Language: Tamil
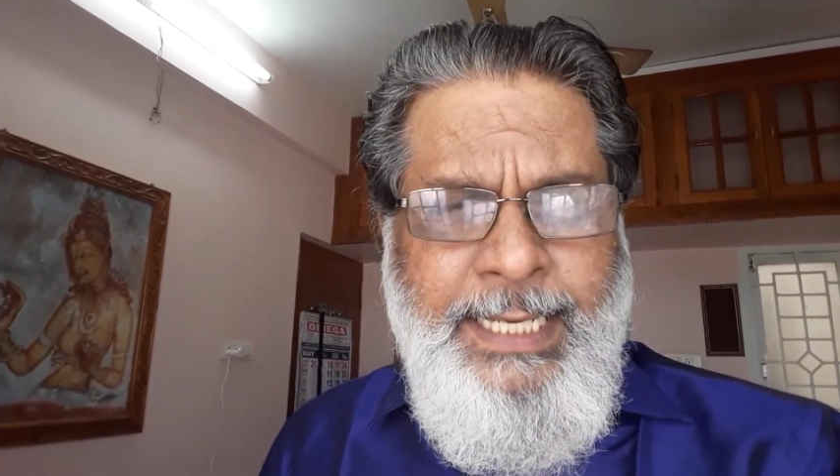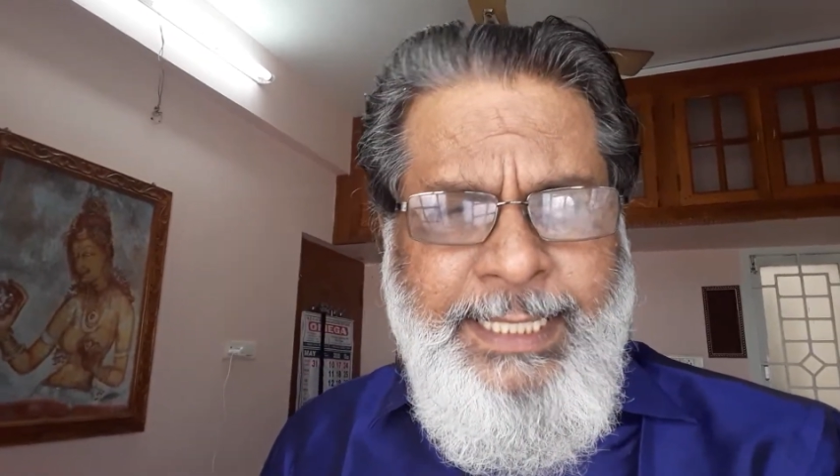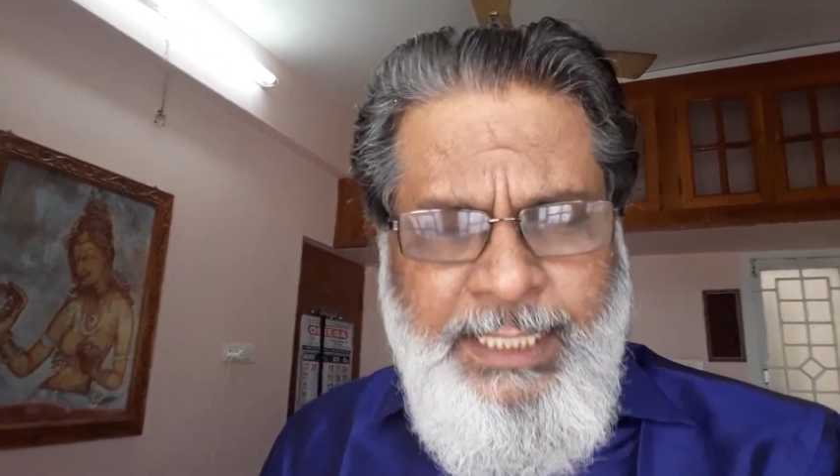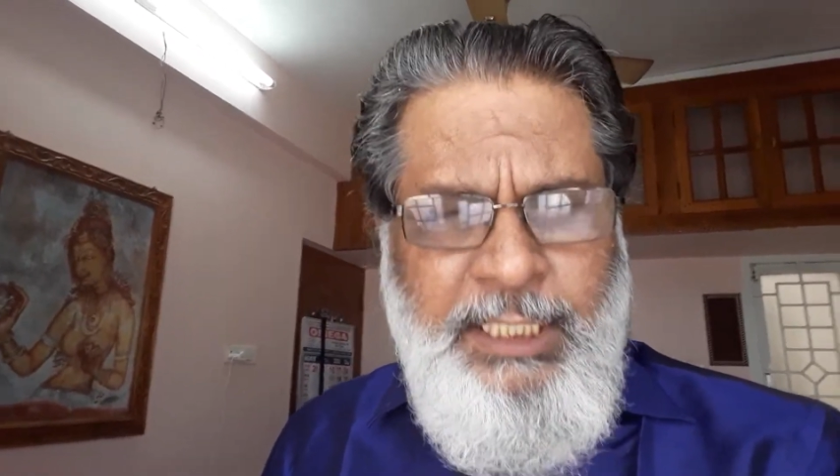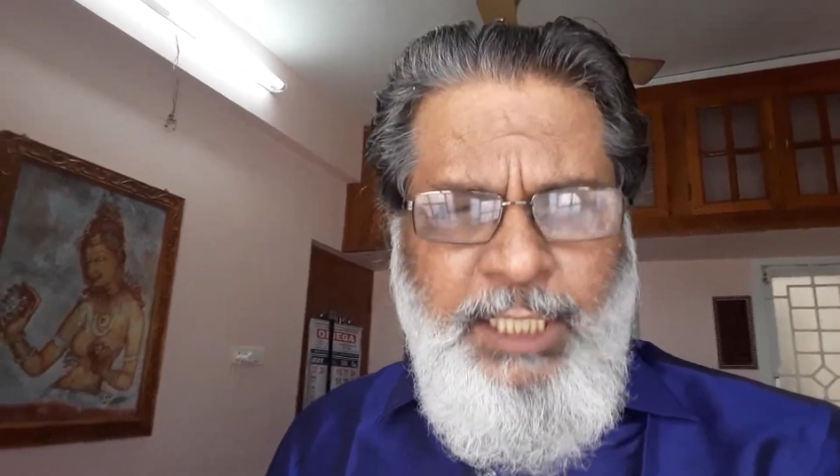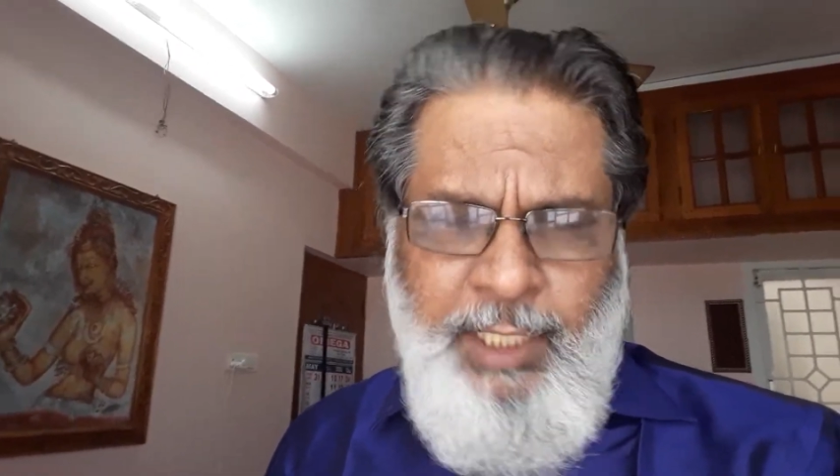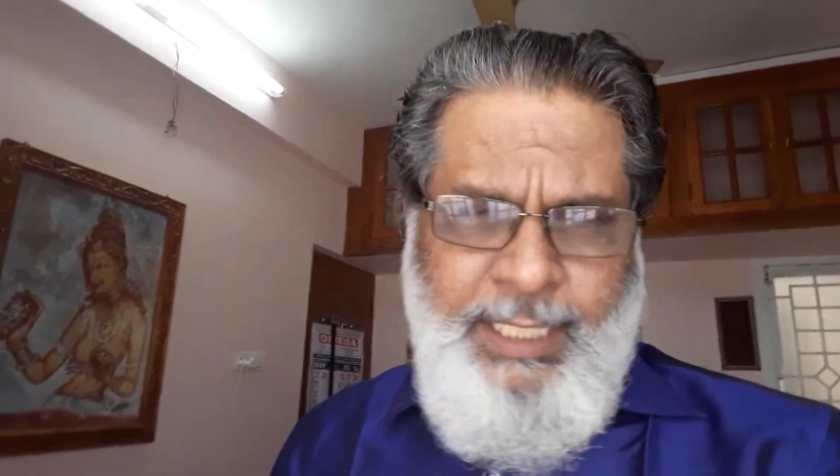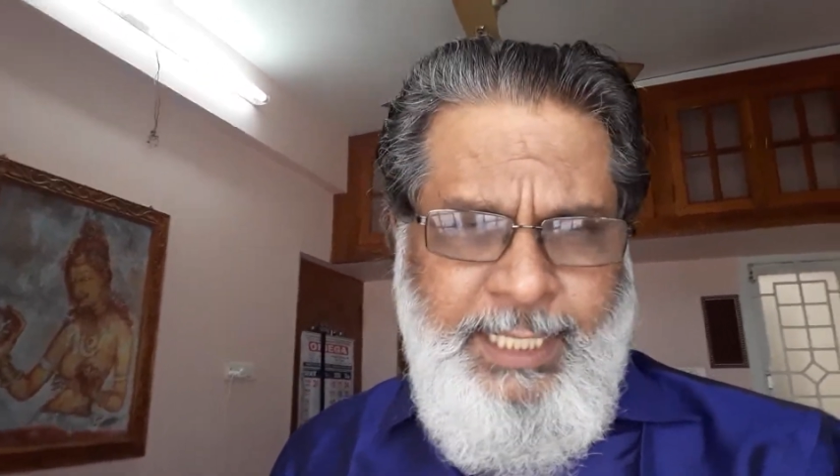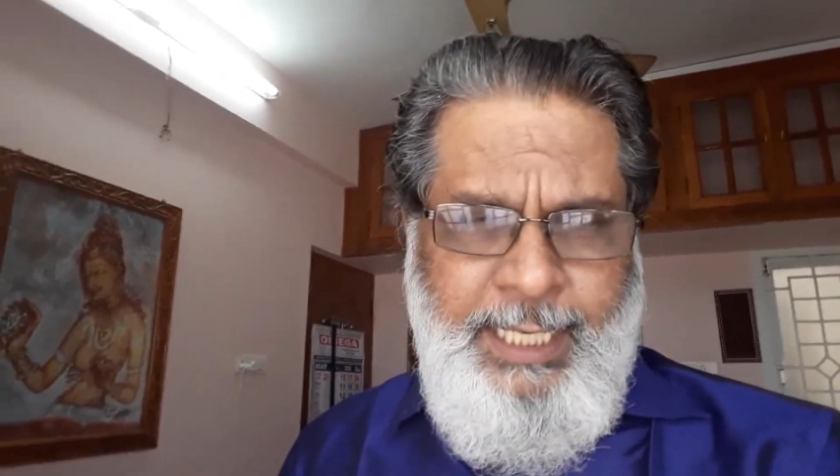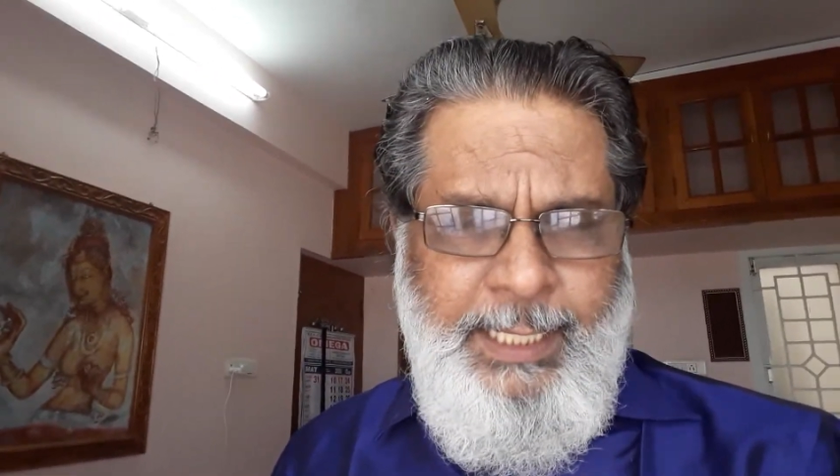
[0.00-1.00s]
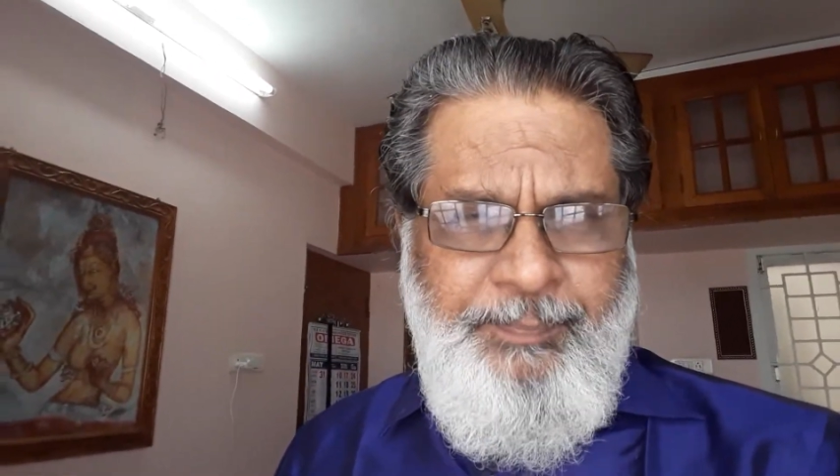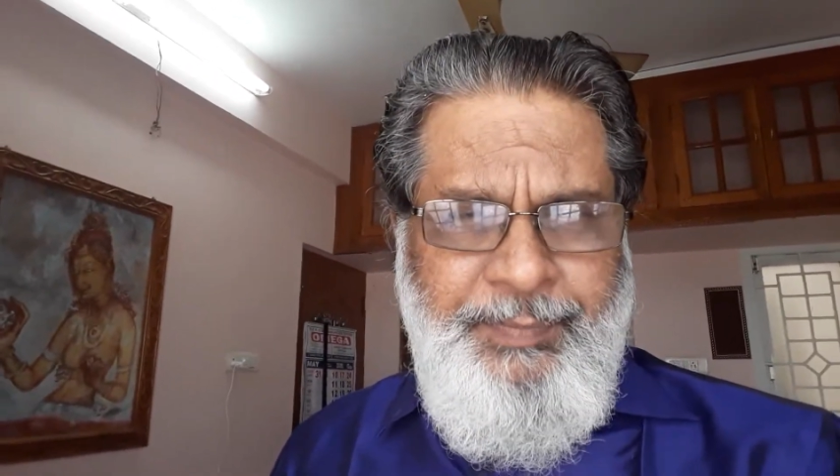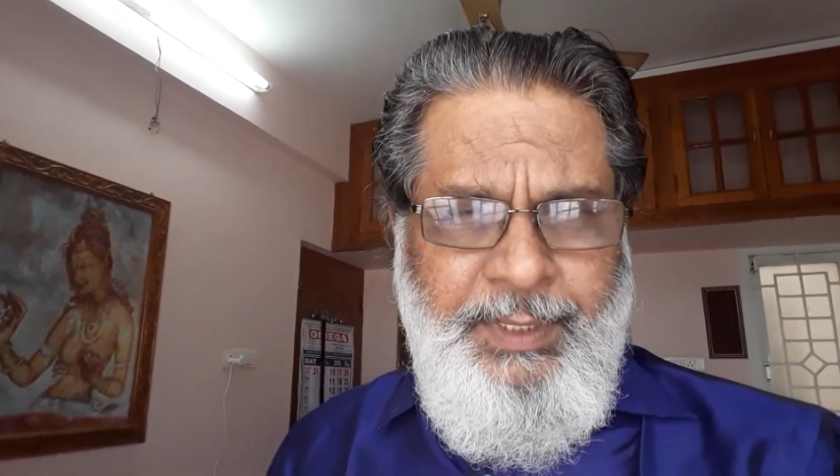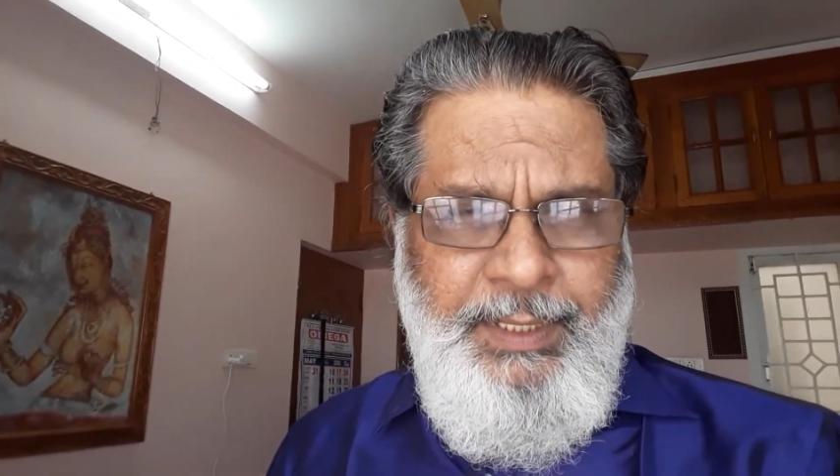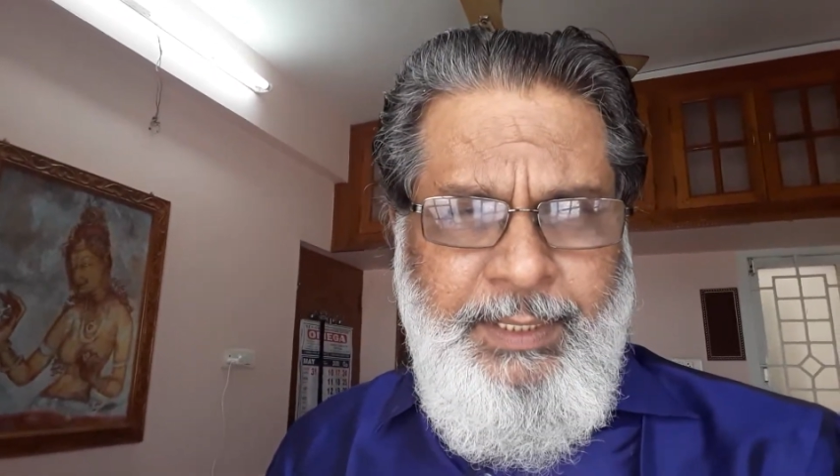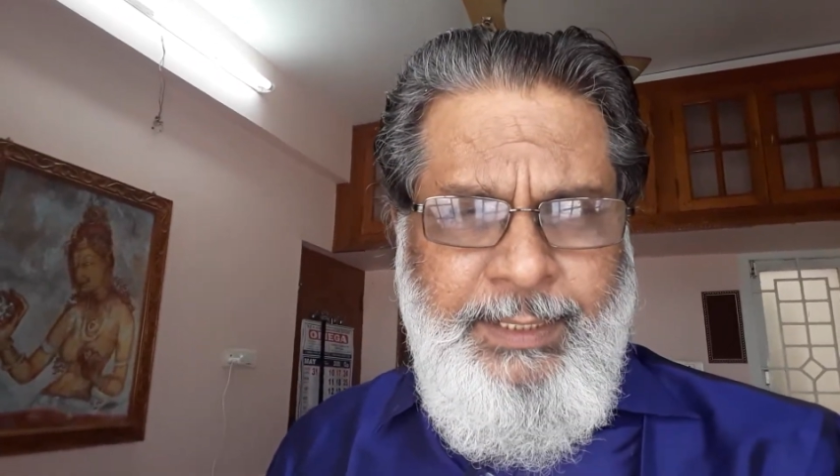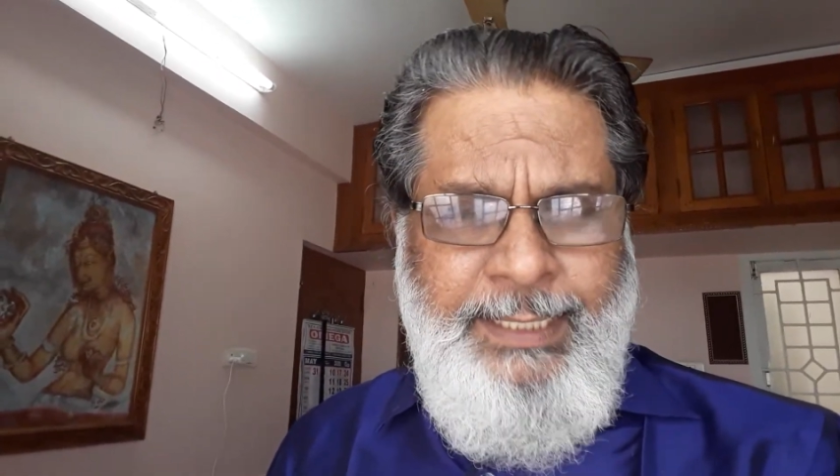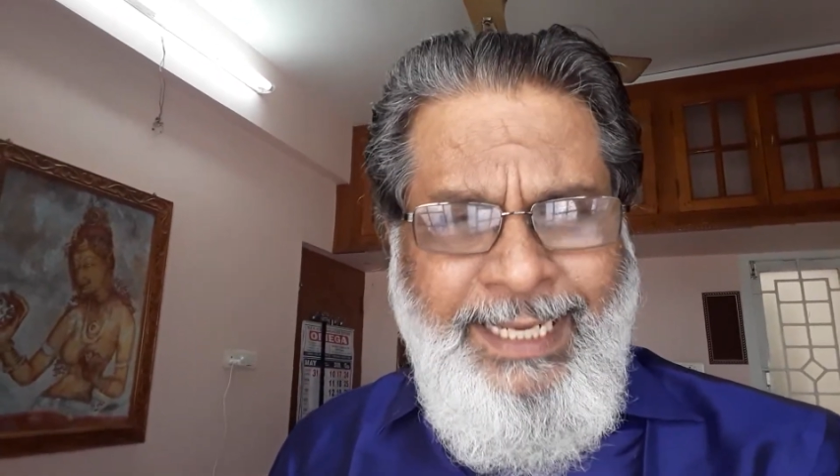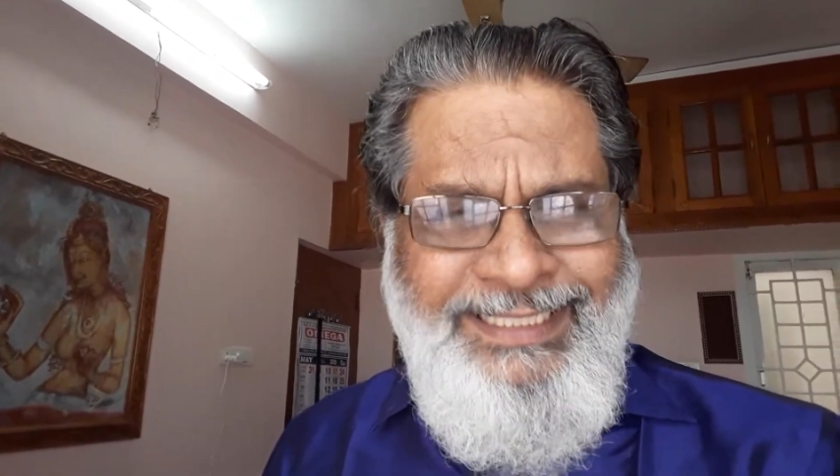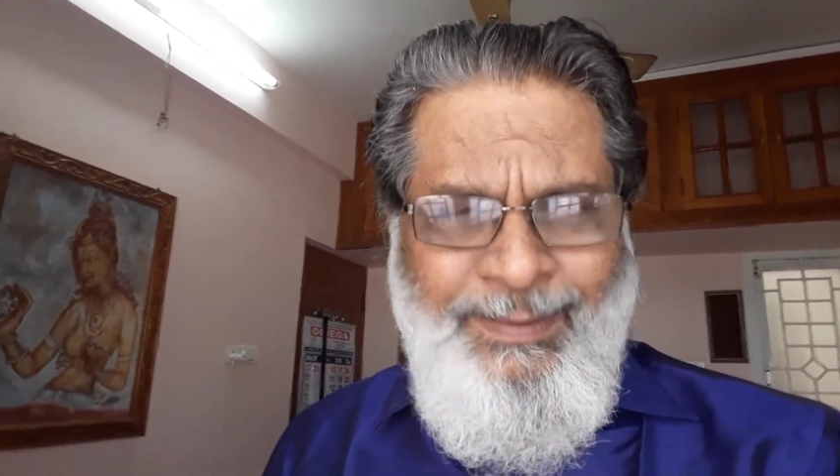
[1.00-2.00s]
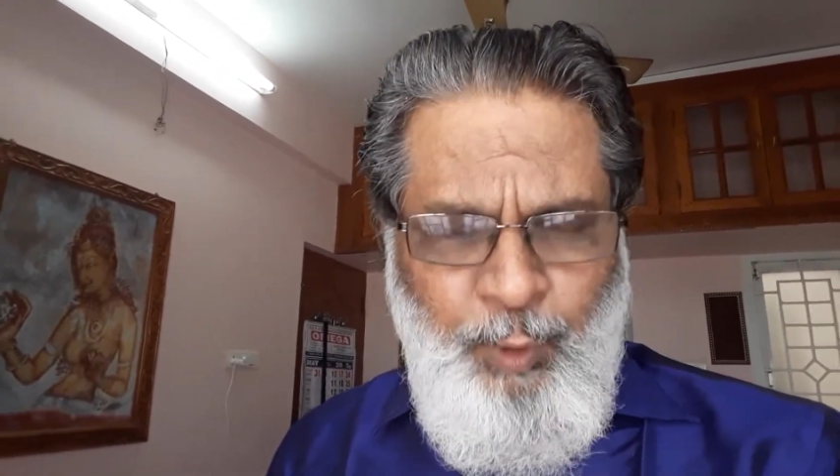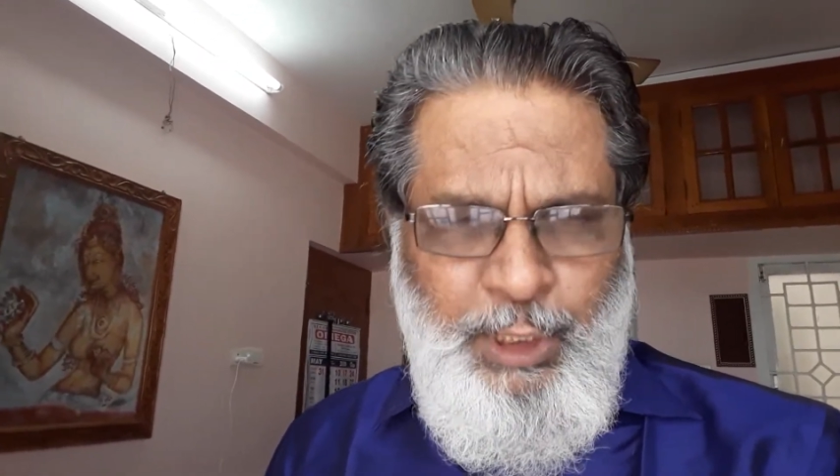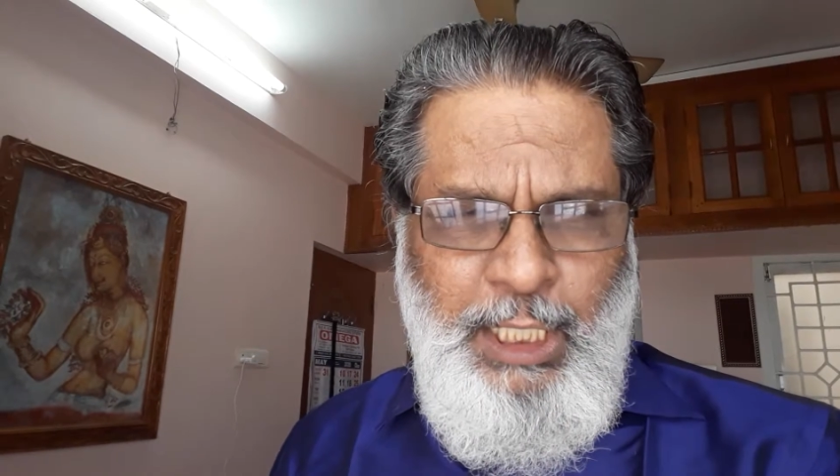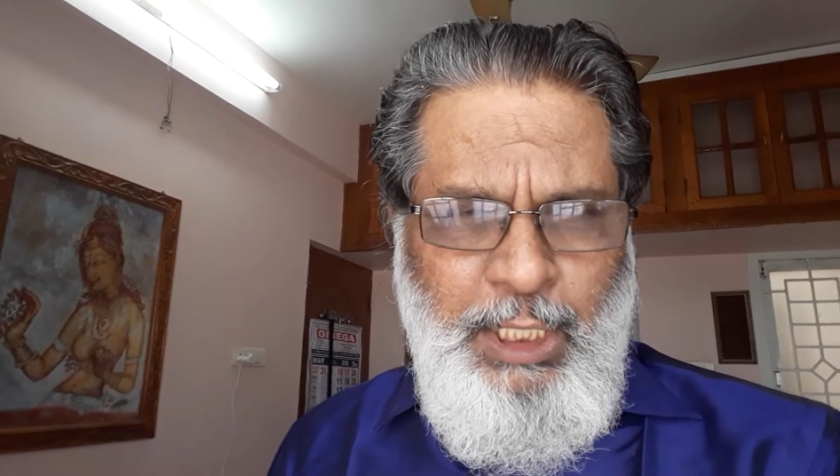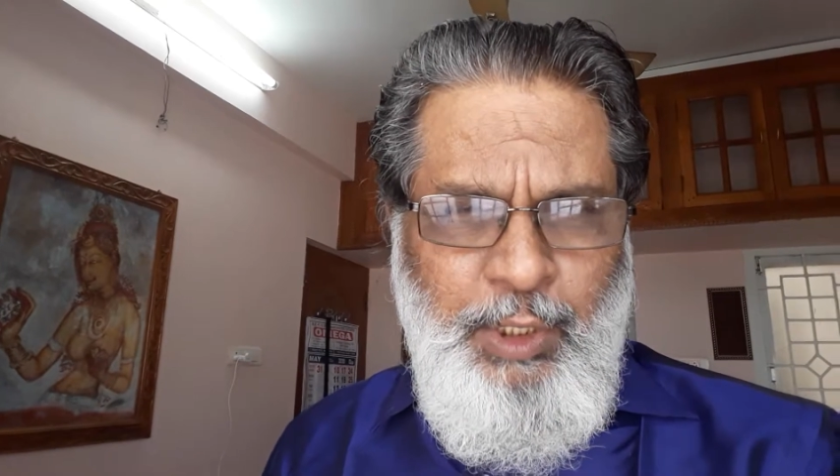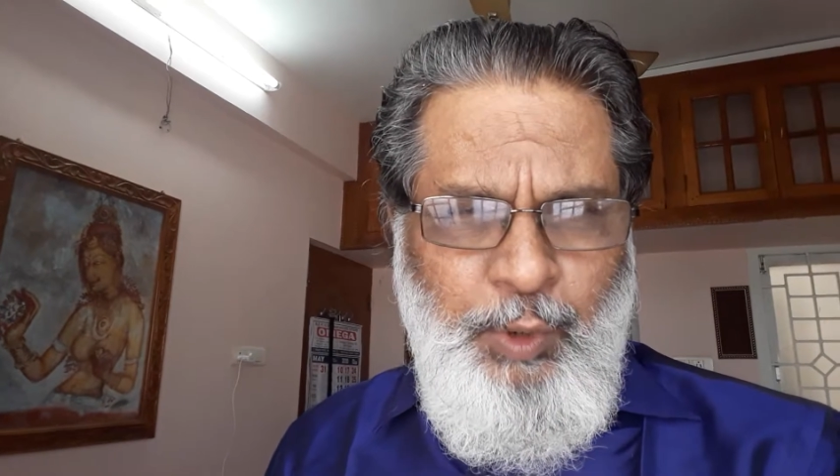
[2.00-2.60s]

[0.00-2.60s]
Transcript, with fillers: எடுத்துக்காட்டாக நக்சி மொழியில்